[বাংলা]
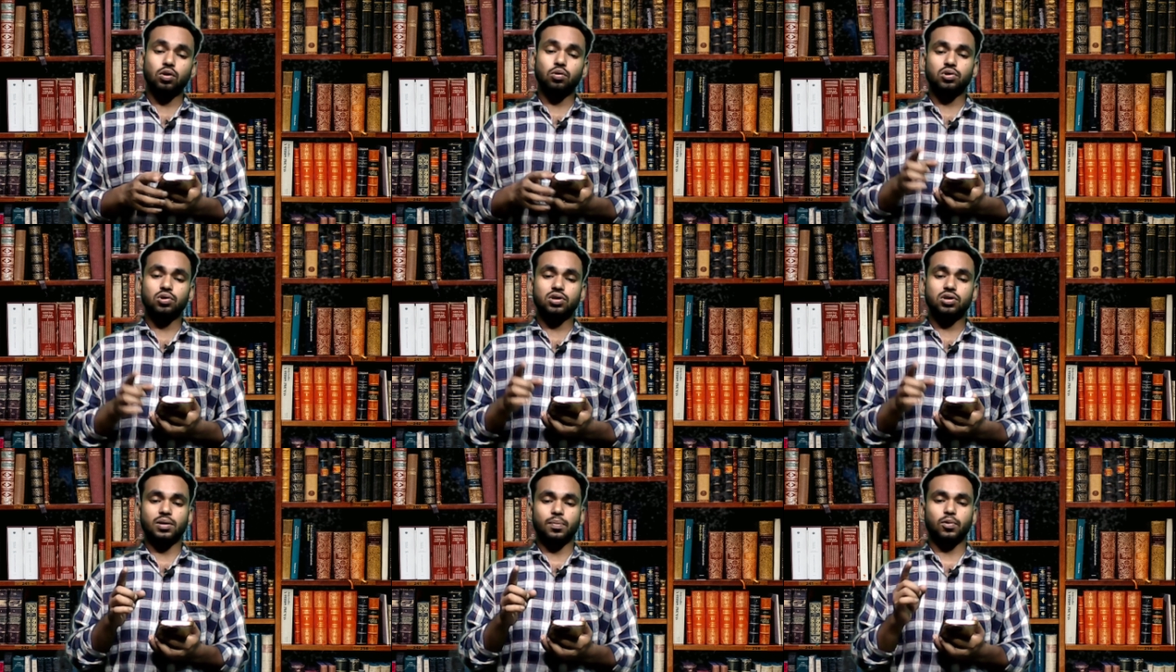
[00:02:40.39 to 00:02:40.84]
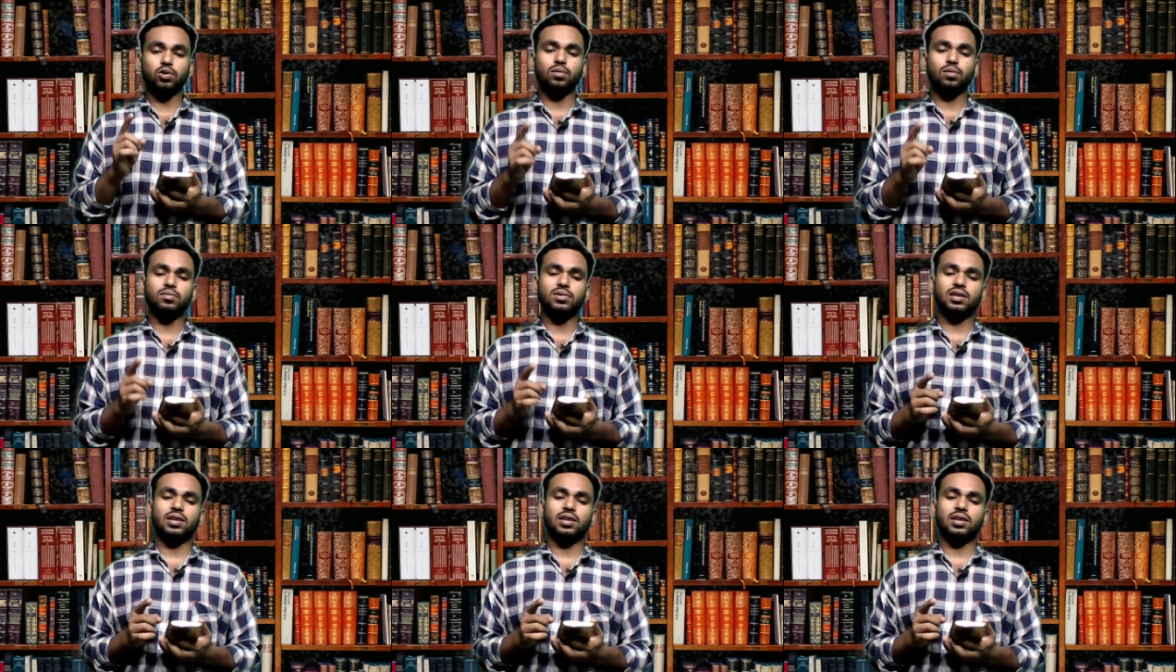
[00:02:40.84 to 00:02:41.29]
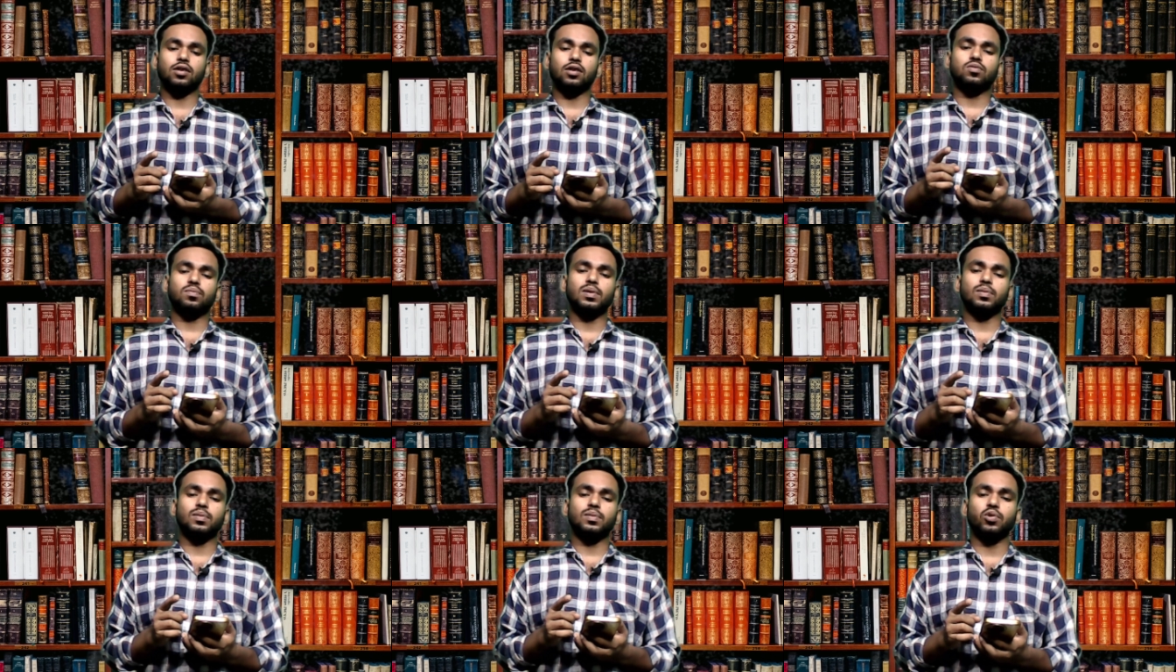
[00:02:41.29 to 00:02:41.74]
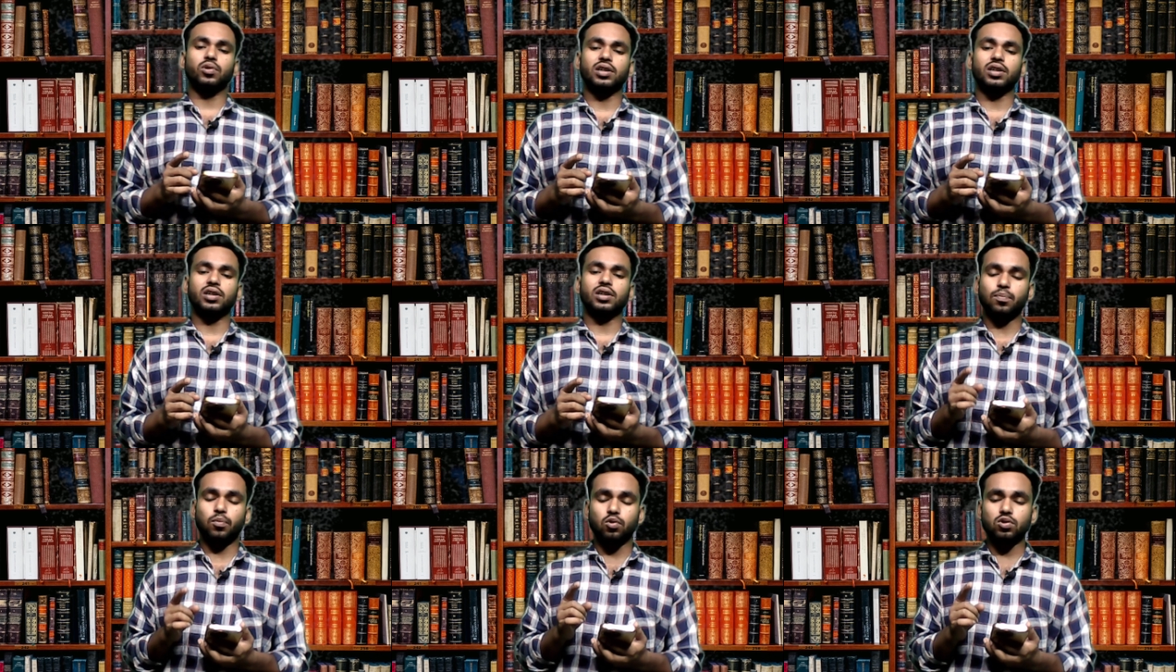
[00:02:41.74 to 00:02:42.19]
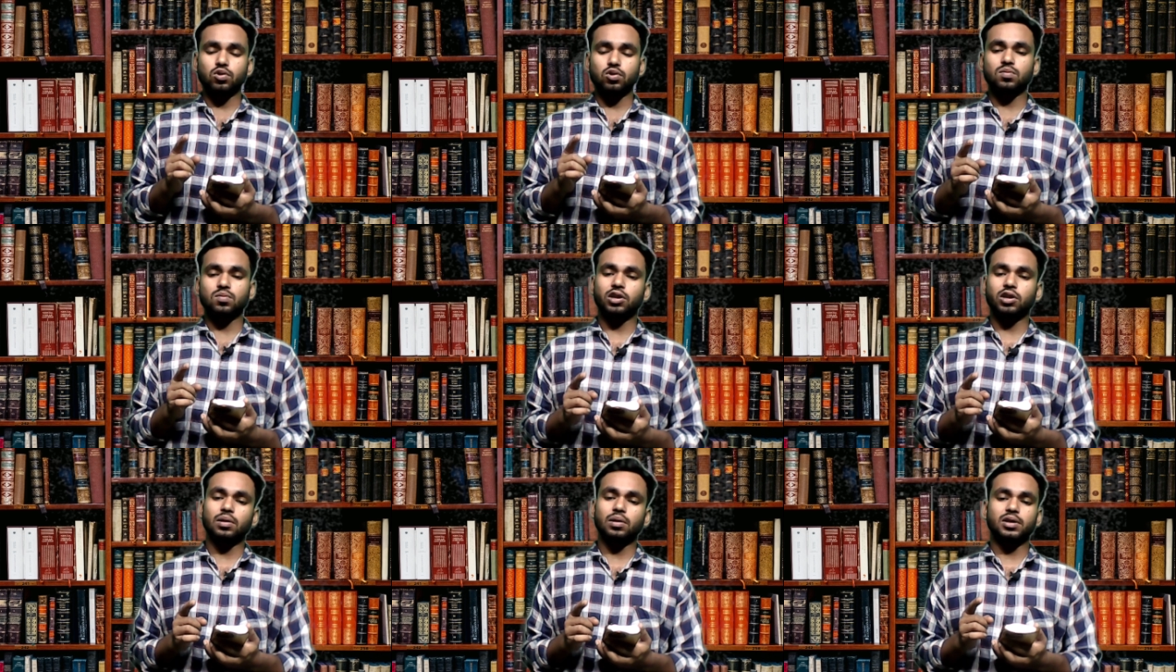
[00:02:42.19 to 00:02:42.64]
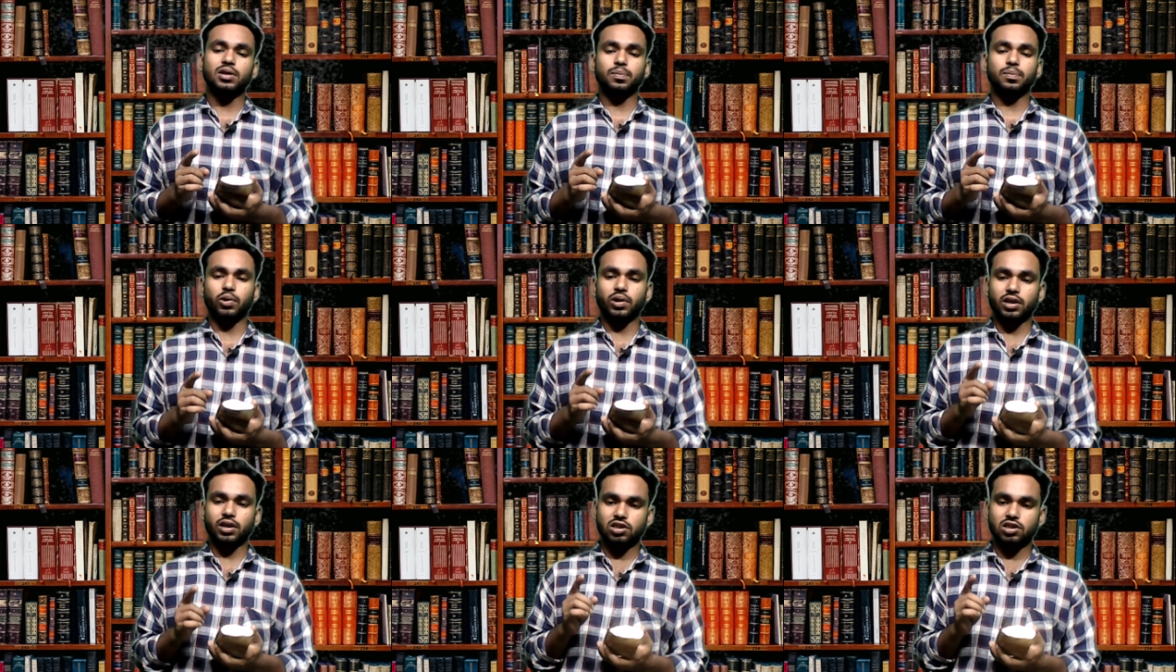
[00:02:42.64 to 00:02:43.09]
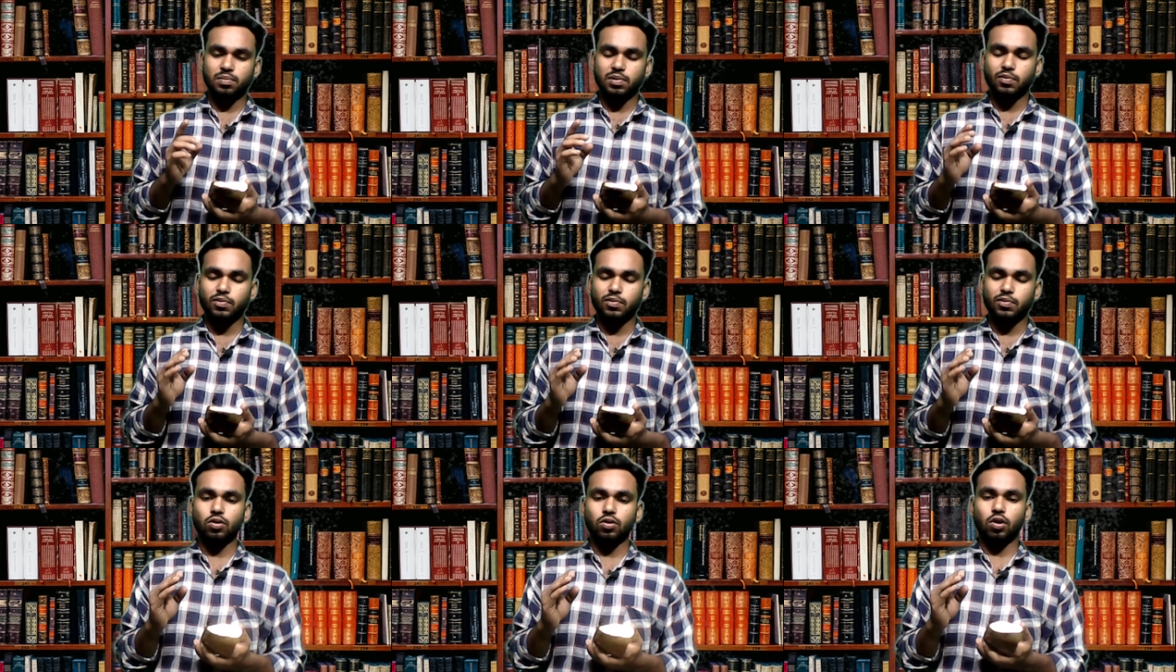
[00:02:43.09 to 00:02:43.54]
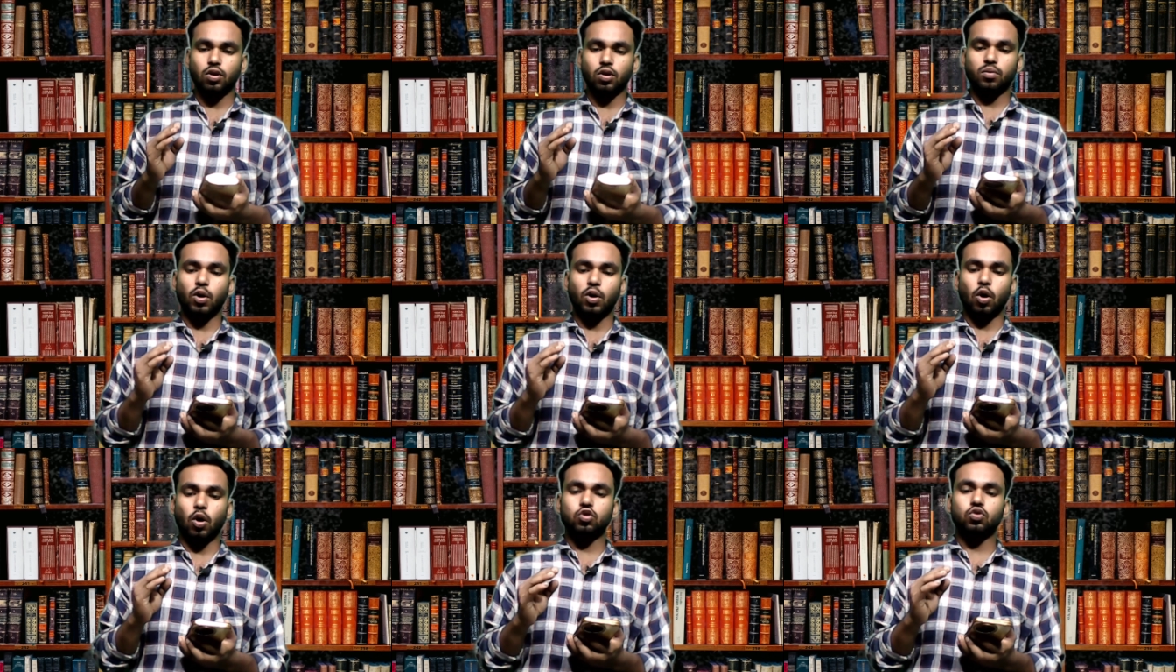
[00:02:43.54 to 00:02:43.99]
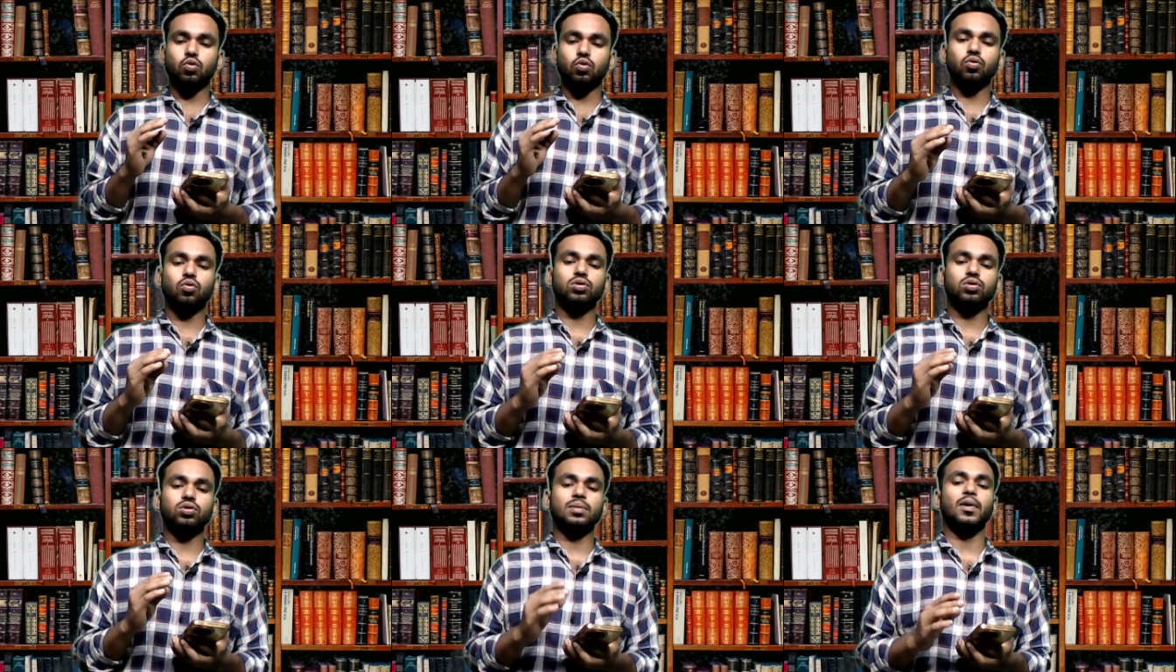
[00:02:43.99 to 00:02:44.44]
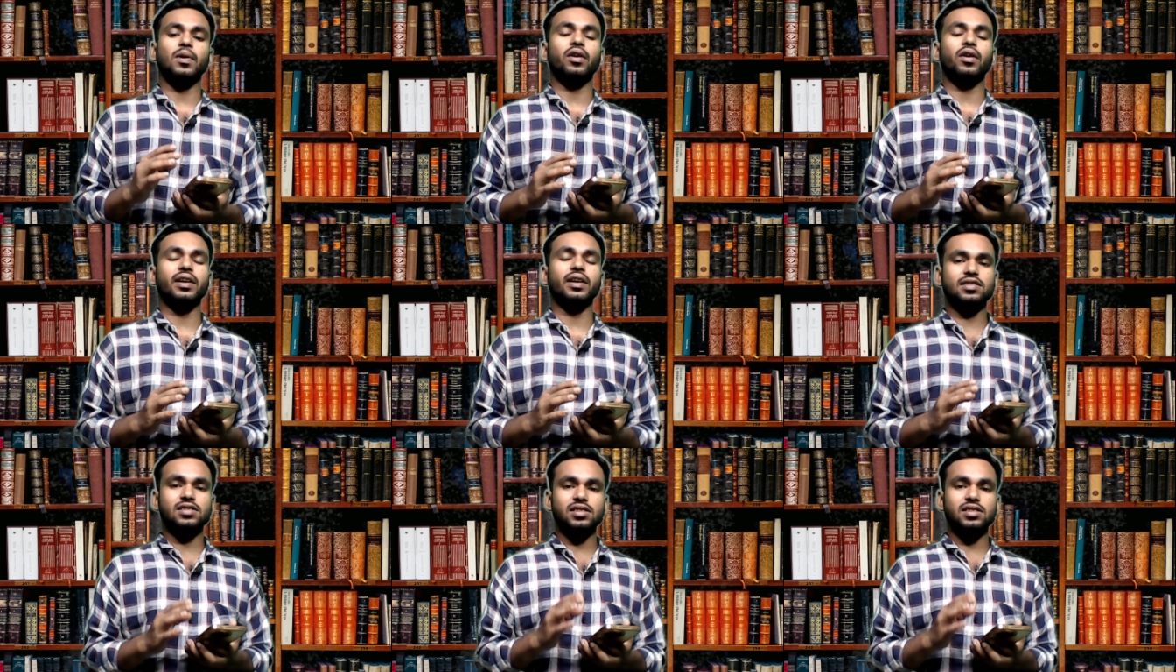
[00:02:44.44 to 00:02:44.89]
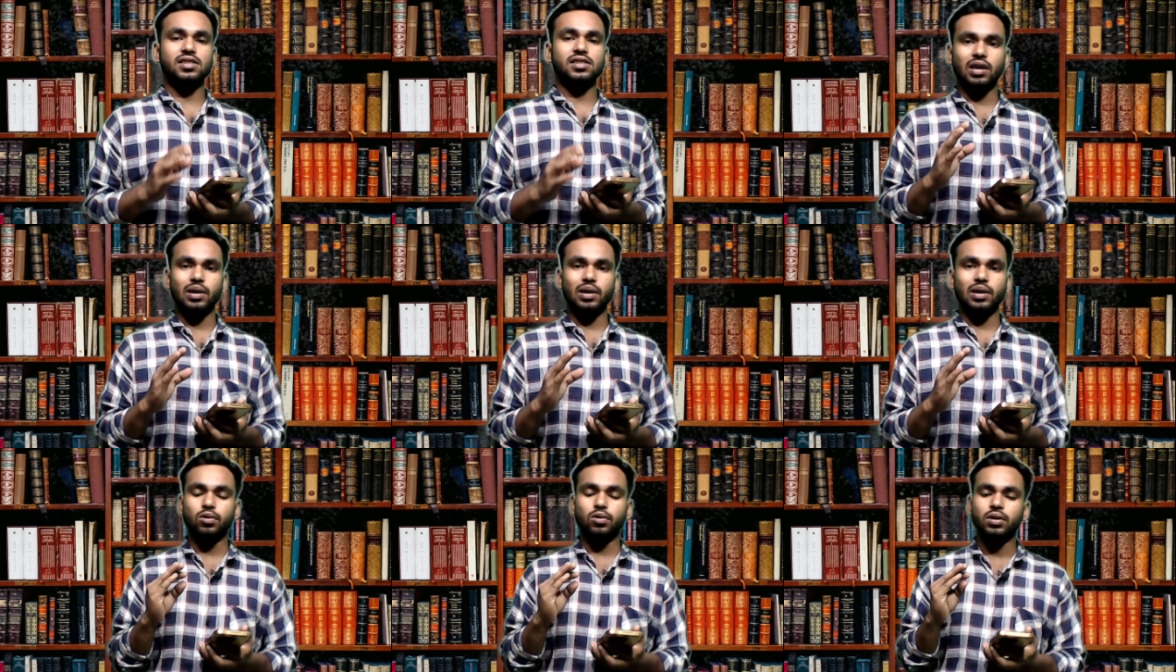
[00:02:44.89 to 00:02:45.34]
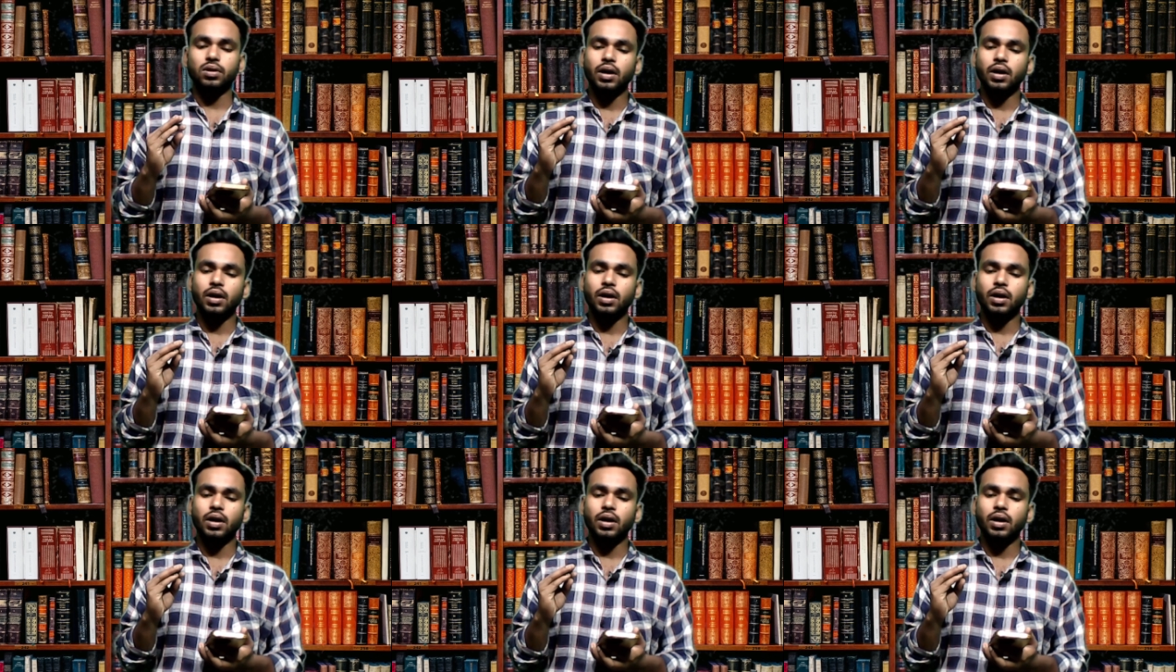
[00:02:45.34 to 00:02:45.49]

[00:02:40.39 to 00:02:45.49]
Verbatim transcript: উঠছে প্রথম দিক থেকে সুপ্রিম কোর্টে যে পোস্টমর্টম রিপোর্টে যে বিভিন্ন রকমের অসঙ্গতি পাওয়া গেছে এবং